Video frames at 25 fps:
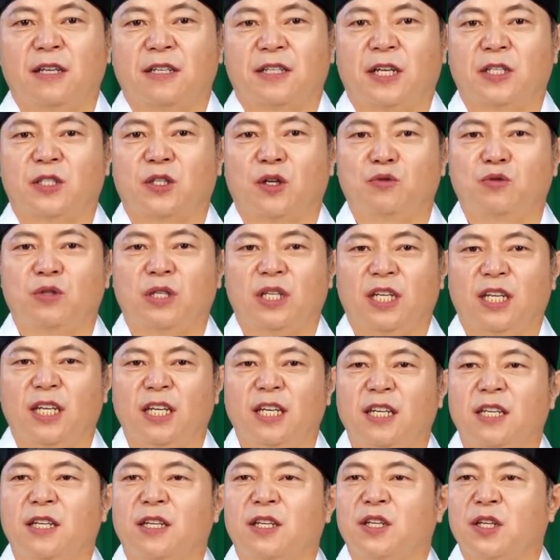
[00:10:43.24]
그래서
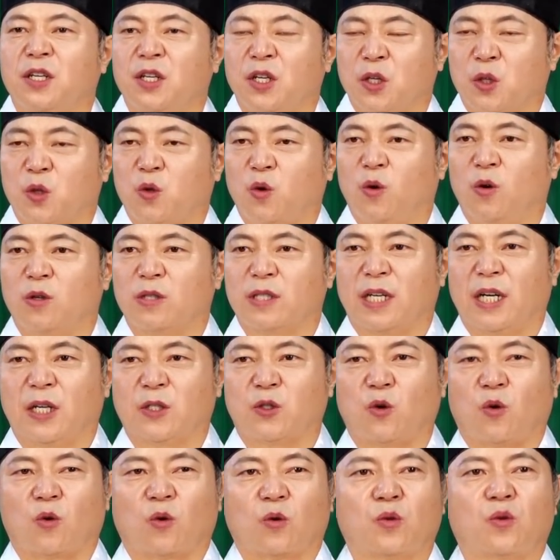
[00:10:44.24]
우리
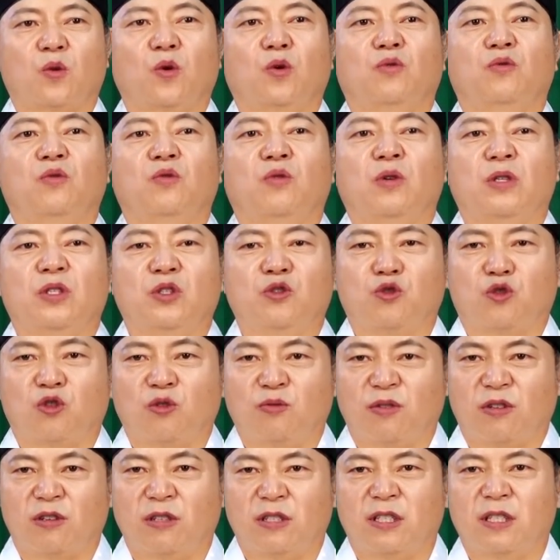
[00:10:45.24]
도원가족 또
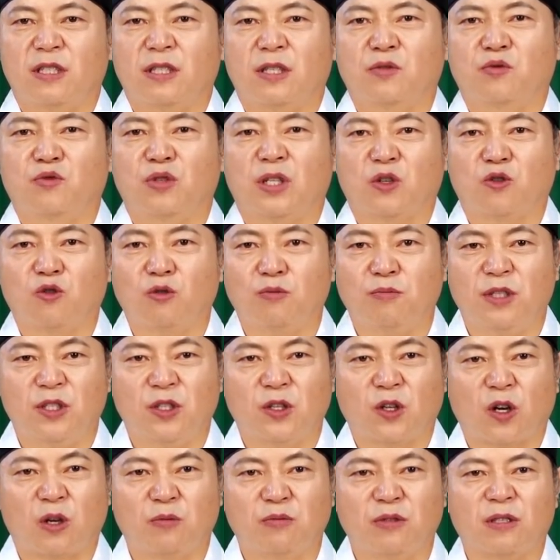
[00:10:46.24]
유튜브를 듣는 우리 국민
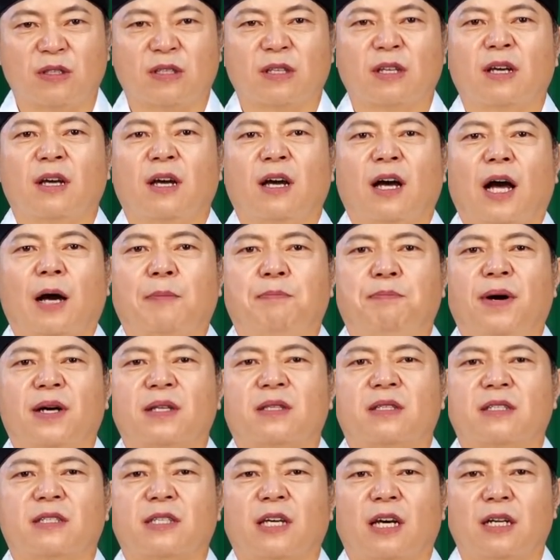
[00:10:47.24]
여러분,
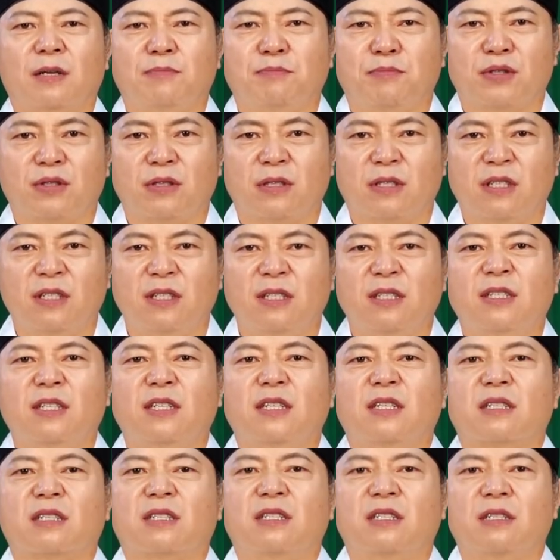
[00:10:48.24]
아파트 사는
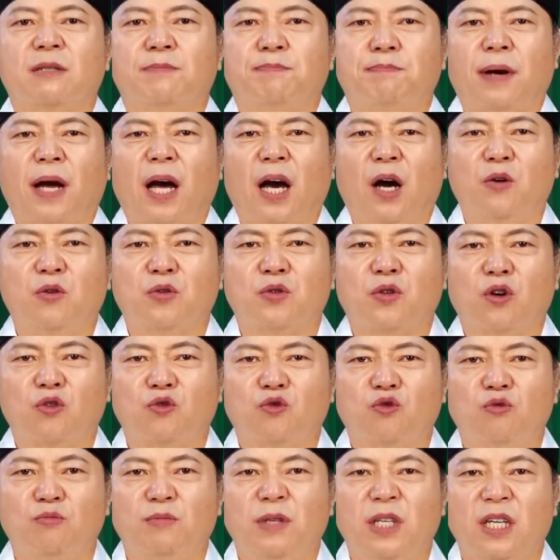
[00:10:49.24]
분들 그
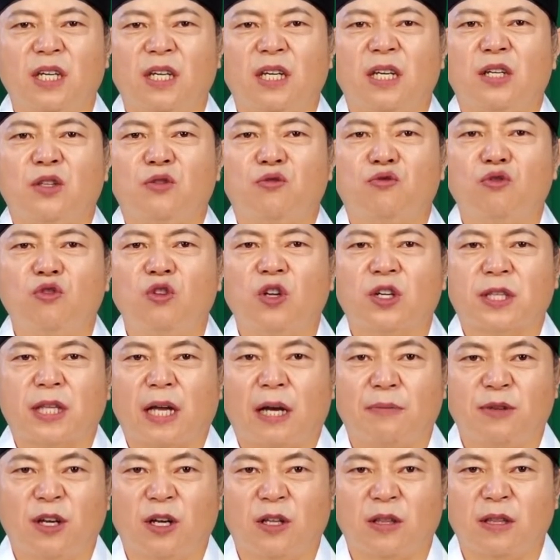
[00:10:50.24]
파우더 룸이
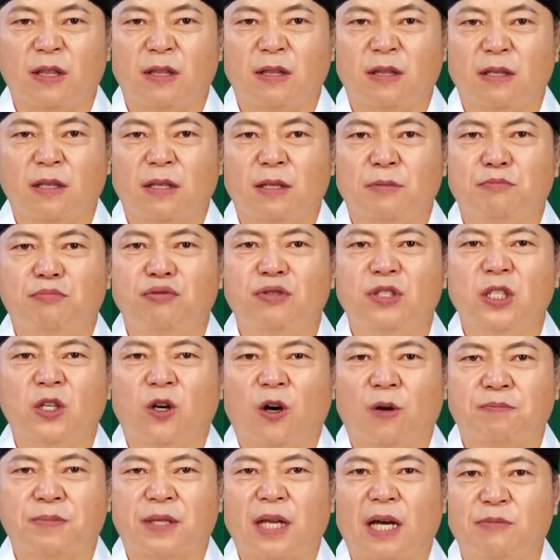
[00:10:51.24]
뚫렸다면, 문이
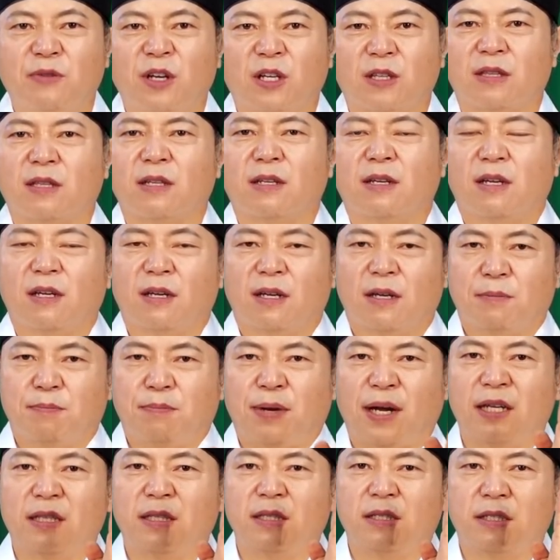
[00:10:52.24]
없다면
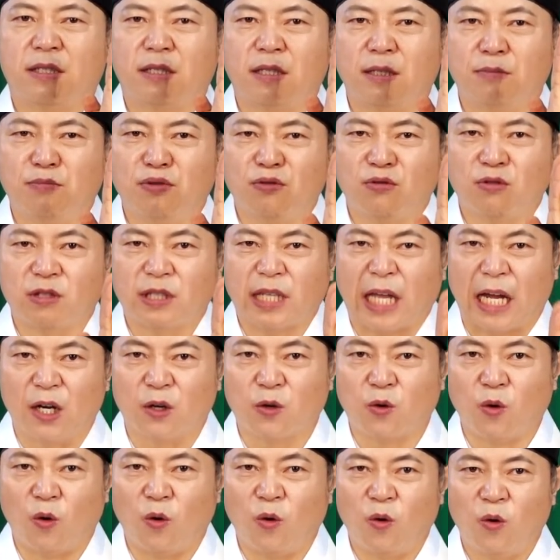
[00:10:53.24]
반드시 문을
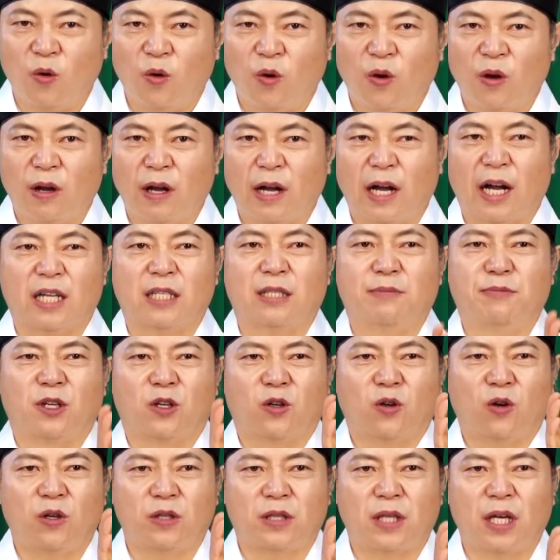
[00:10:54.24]
달고
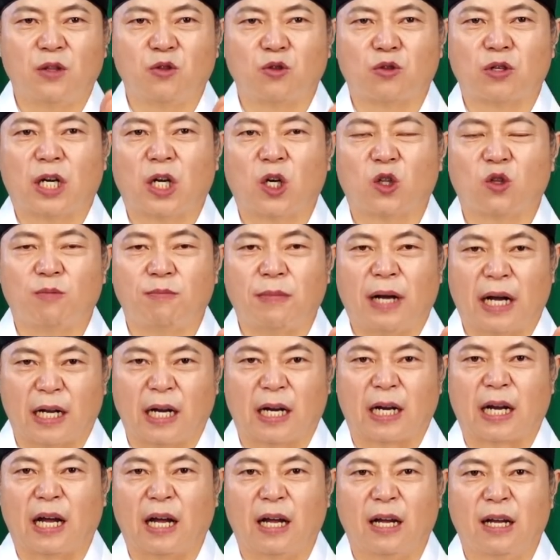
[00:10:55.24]
아니면 커튼으로라도
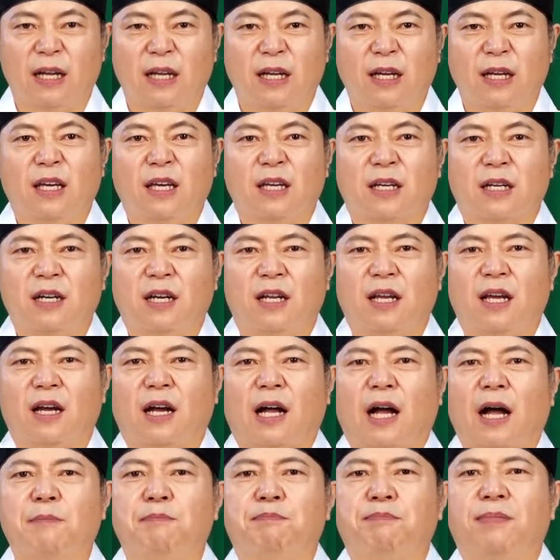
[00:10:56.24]
막아라.
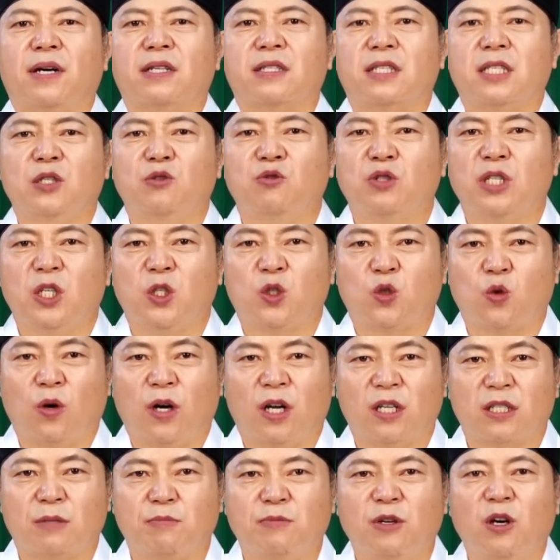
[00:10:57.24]
그래야 안방 기운이
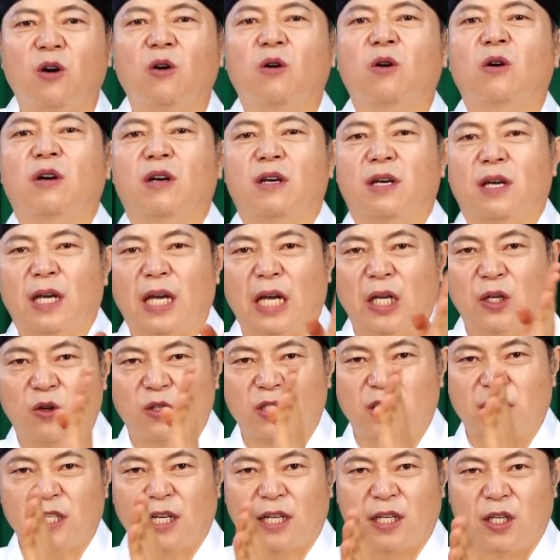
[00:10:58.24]
좋아지며
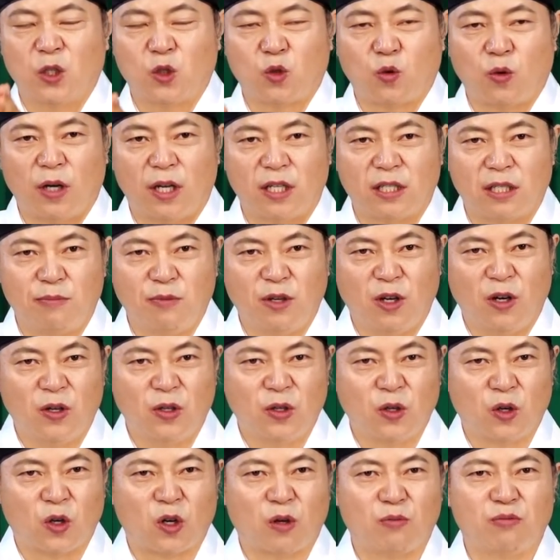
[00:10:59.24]
에너지장이
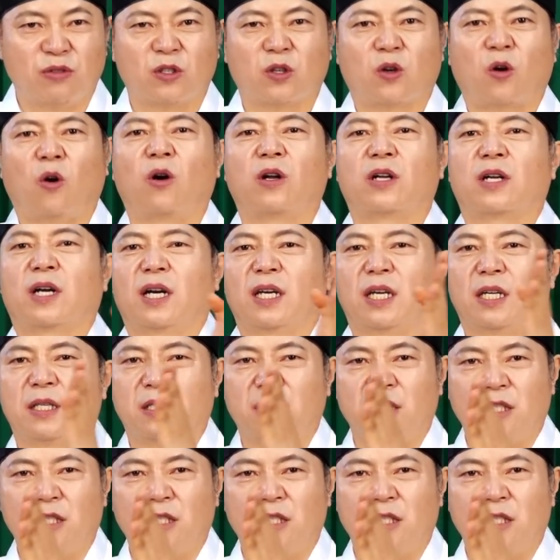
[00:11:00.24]
좋아지며 여러분 건강에